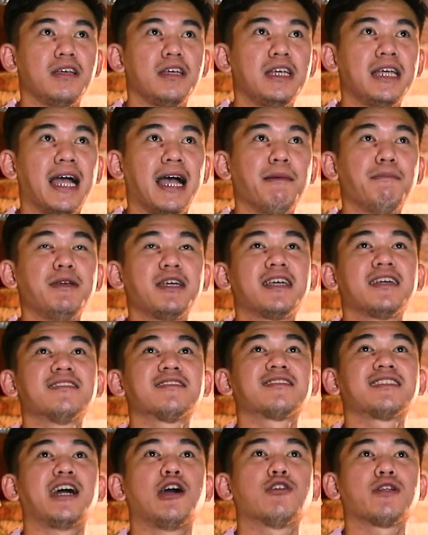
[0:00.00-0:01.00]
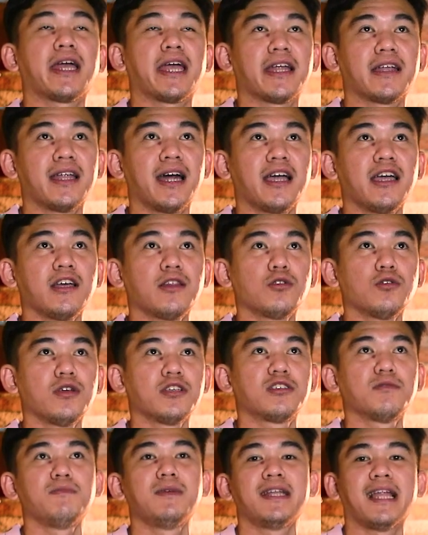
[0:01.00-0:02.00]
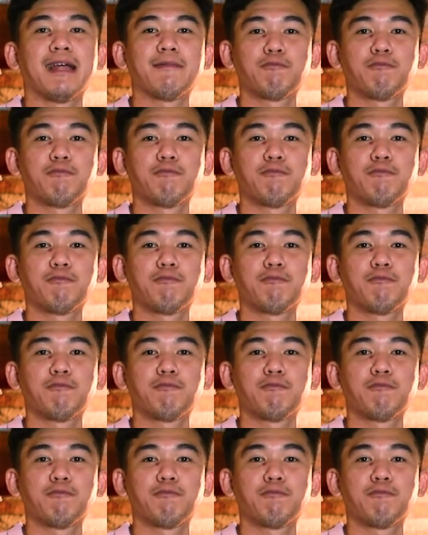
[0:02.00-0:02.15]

yang bikin sound enak itu 90%